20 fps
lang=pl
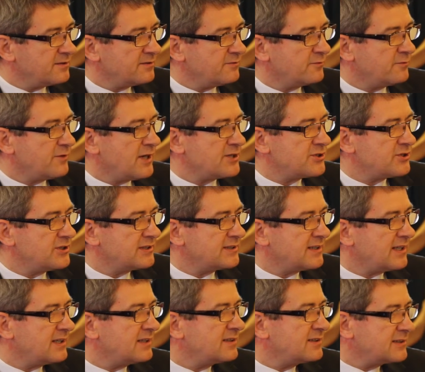właśnie
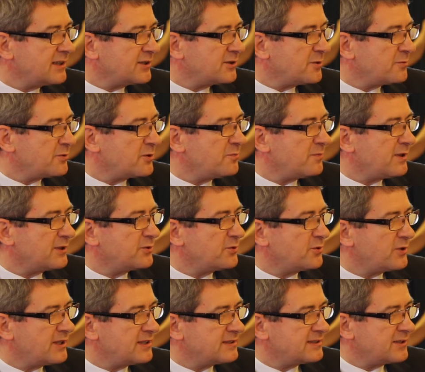za, za dobrą
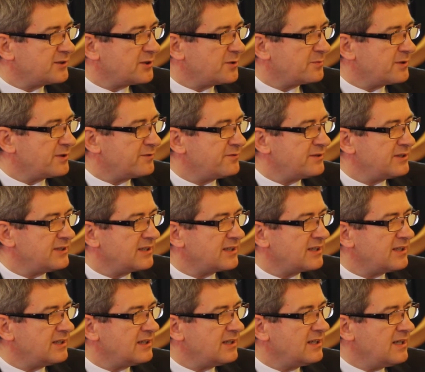maturę, za dobre
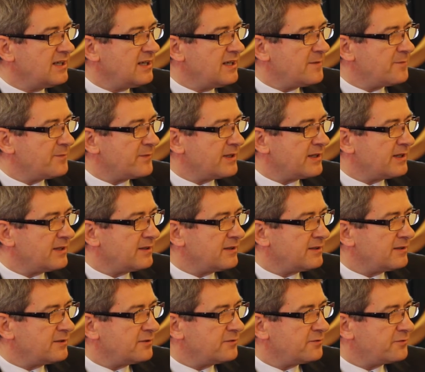wyniki e,
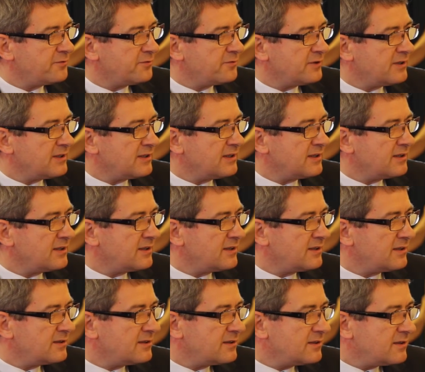w,
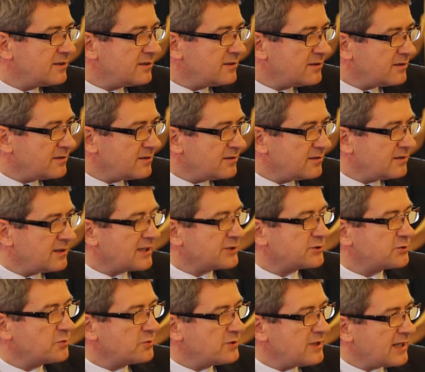e, na
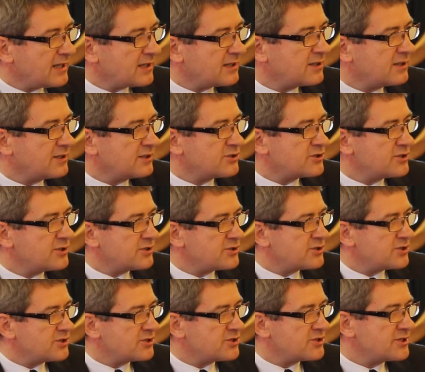studiach, czy,
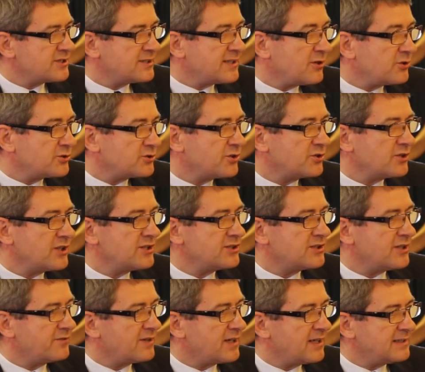czy, czy za
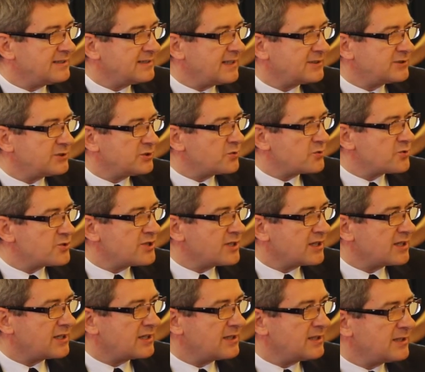osiągnięcia w realizacji
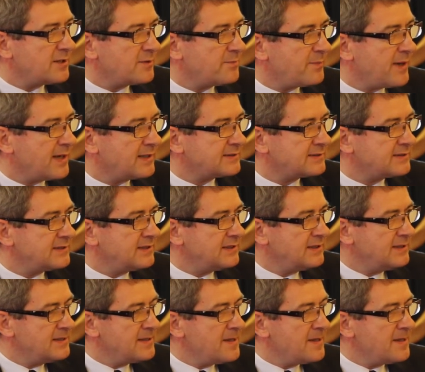różnych pasji.